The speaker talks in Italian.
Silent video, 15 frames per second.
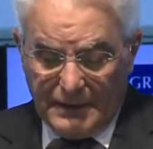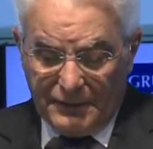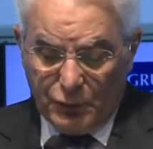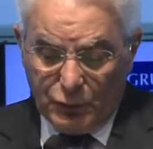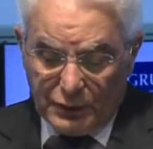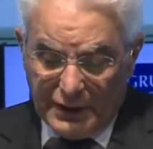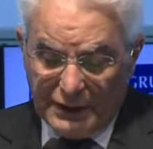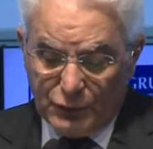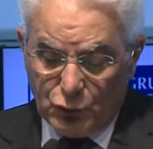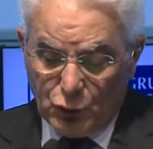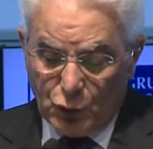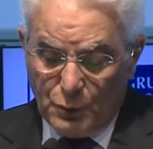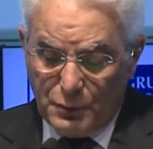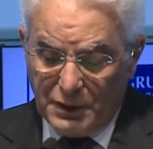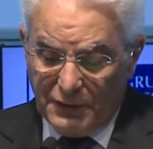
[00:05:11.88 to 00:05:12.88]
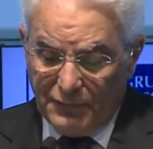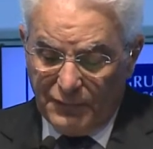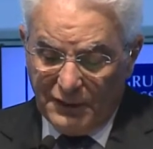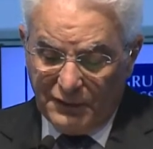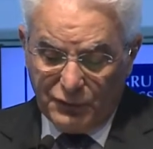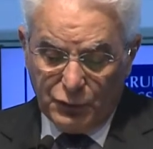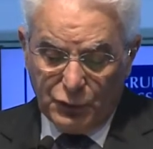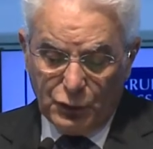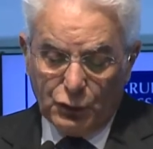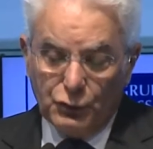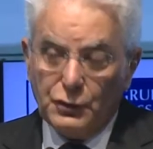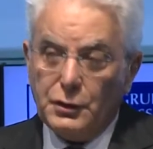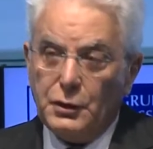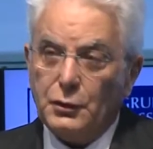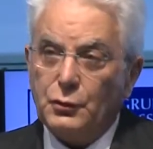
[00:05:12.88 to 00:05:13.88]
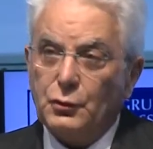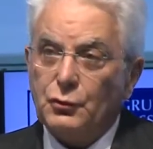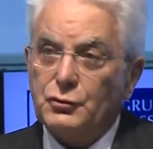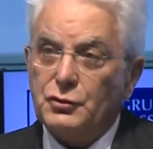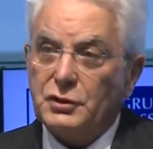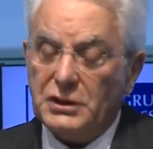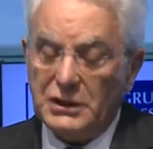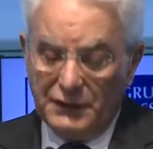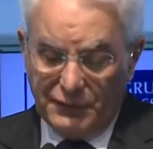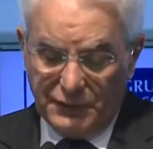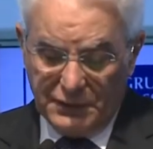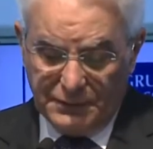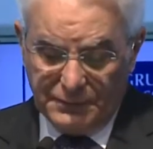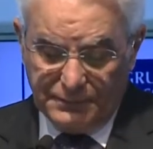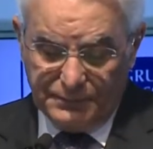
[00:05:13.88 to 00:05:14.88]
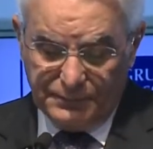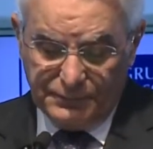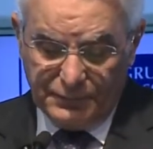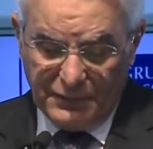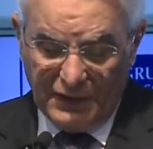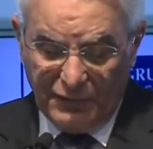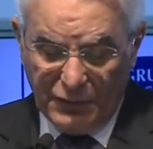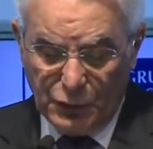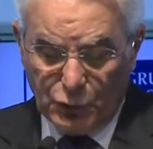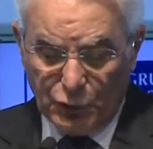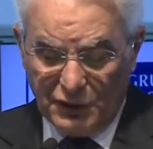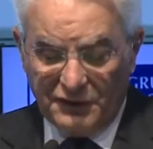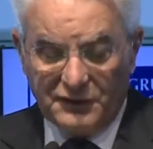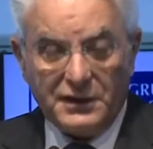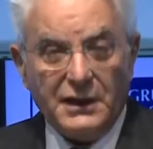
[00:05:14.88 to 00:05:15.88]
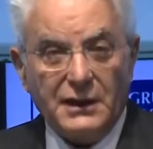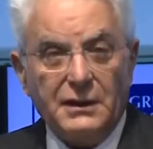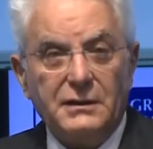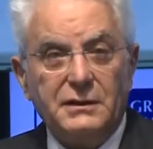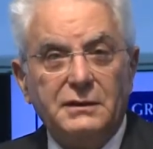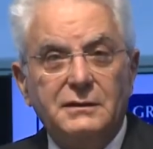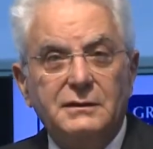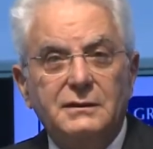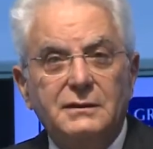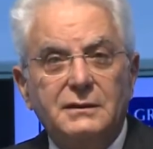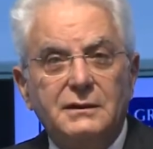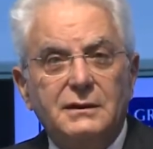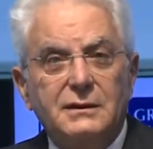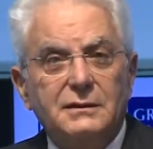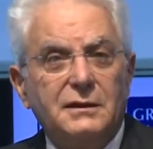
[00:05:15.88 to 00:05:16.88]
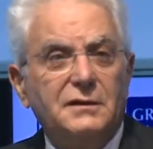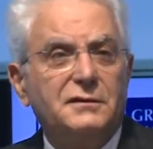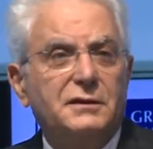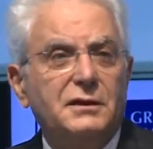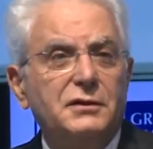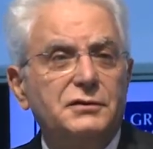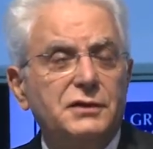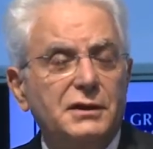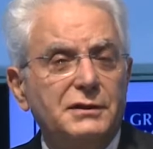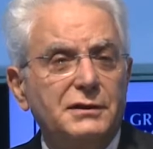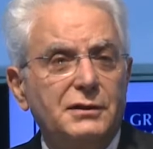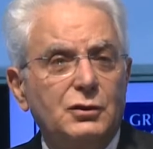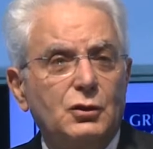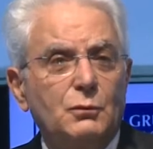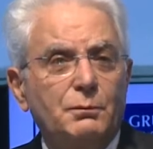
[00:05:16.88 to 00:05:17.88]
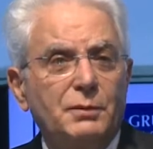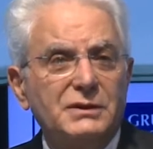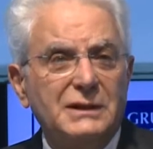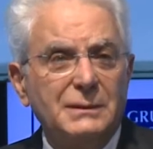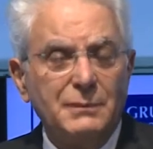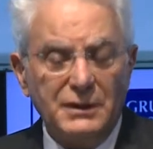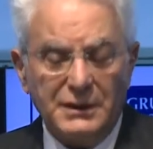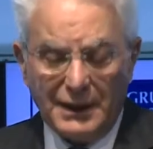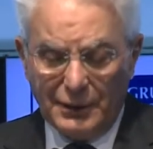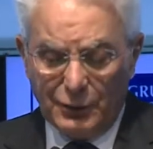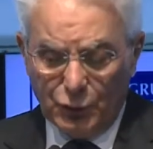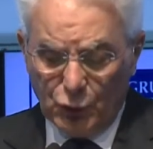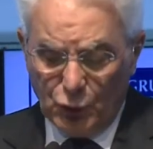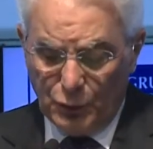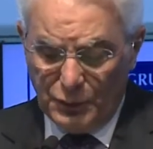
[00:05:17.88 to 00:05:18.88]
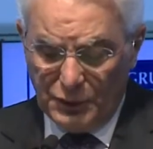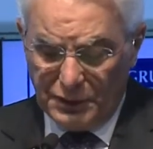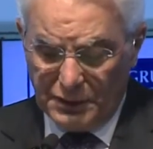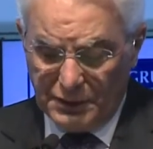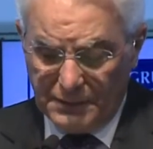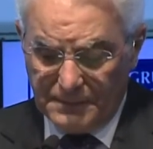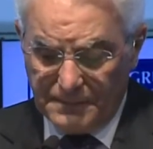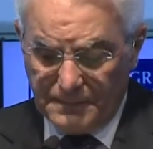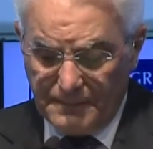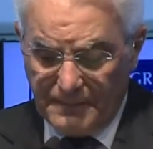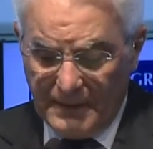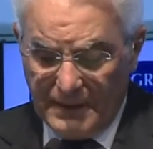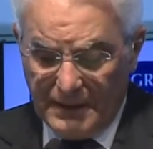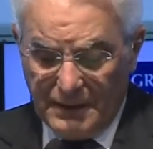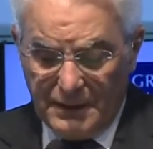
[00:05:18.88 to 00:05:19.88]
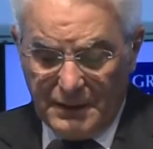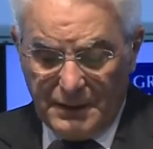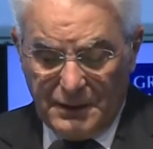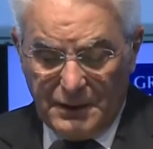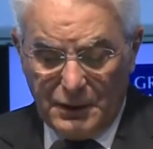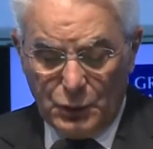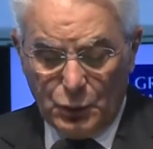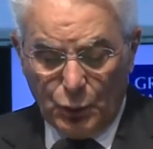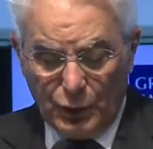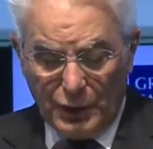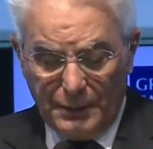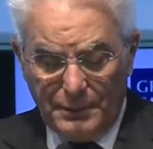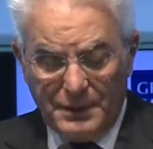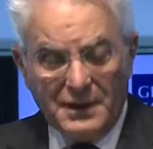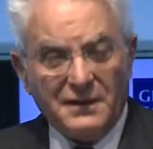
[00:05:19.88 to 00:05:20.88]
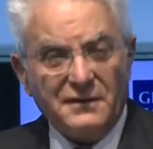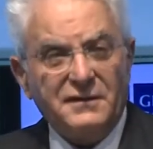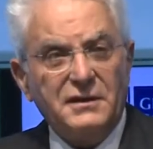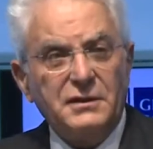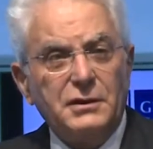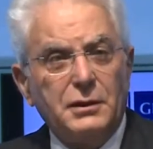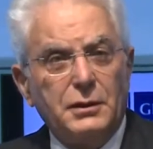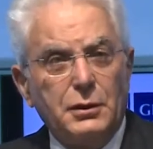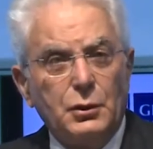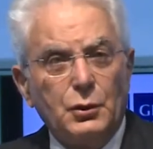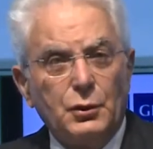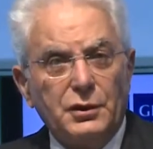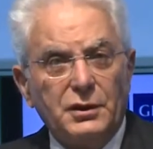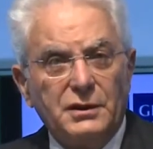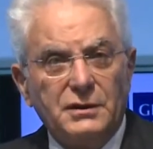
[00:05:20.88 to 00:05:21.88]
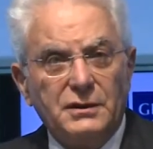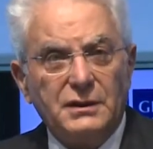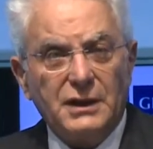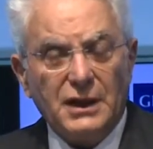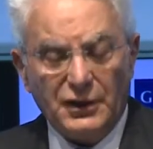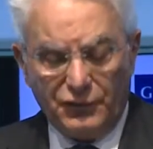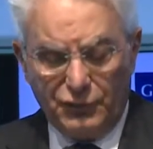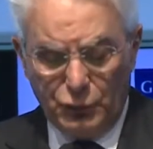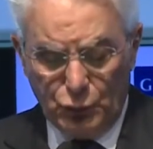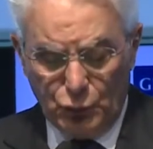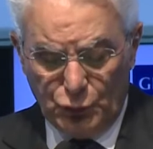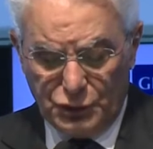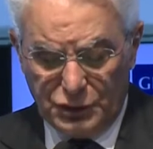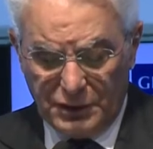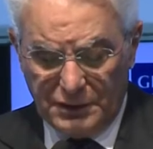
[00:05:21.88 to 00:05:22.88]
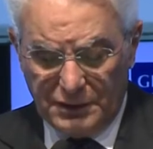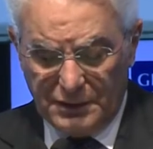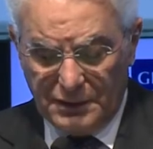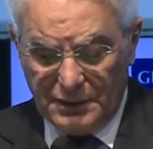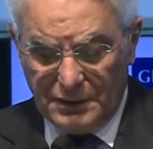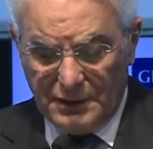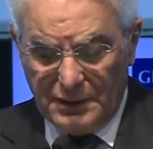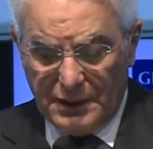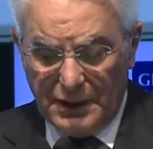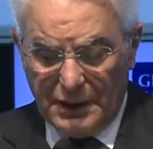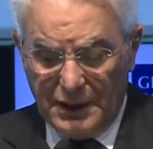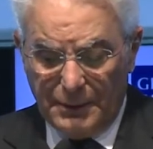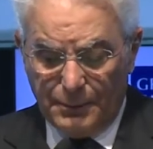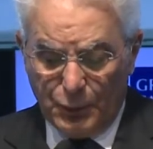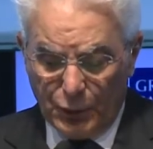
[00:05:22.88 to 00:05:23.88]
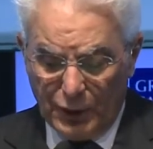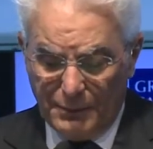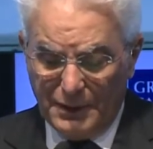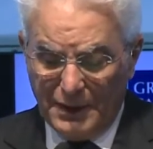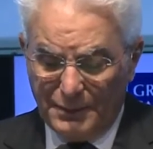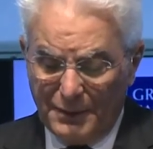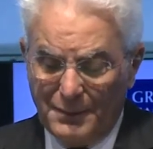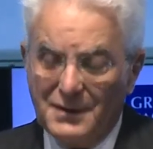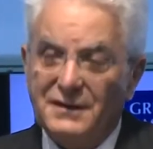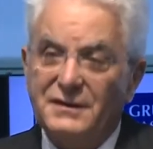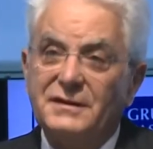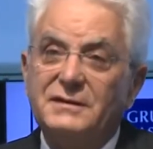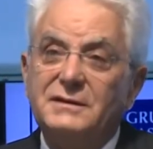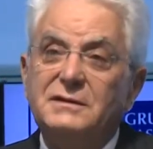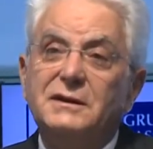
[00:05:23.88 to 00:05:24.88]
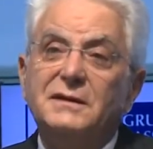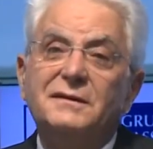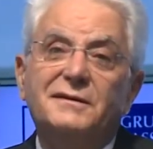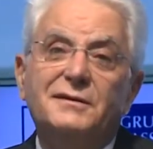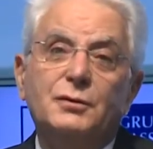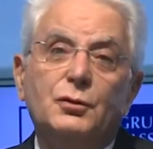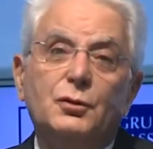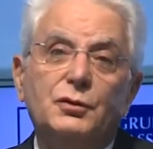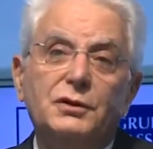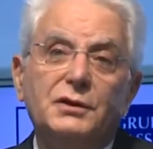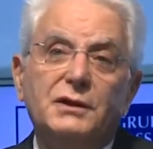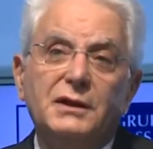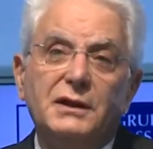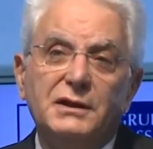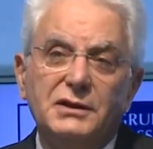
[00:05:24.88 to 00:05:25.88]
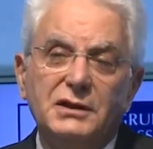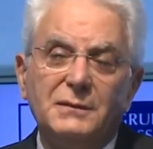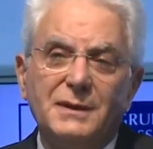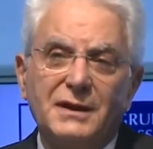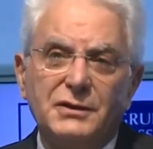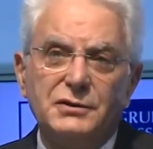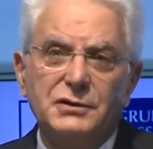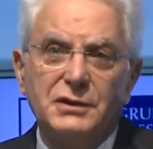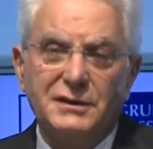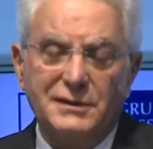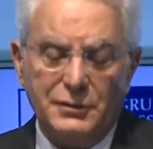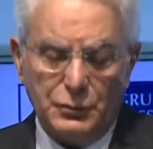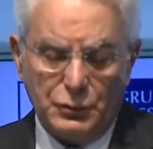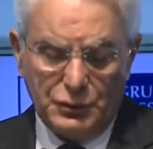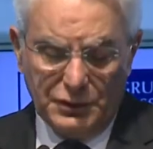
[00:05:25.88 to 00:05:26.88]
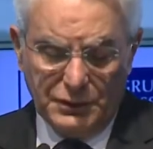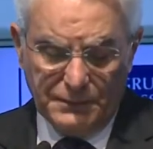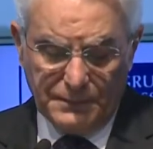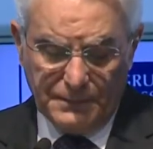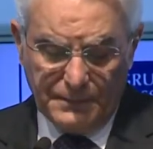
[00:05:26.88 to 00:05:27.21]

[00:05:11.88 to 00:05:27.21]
soltanto come riflesso di condizioni oggettive di vincoli esterni, di stringenti compatibilità economiche, indurrebbe rassegnazione, assiducia e porrebbe le premesse di tensioni e di emarginazioni.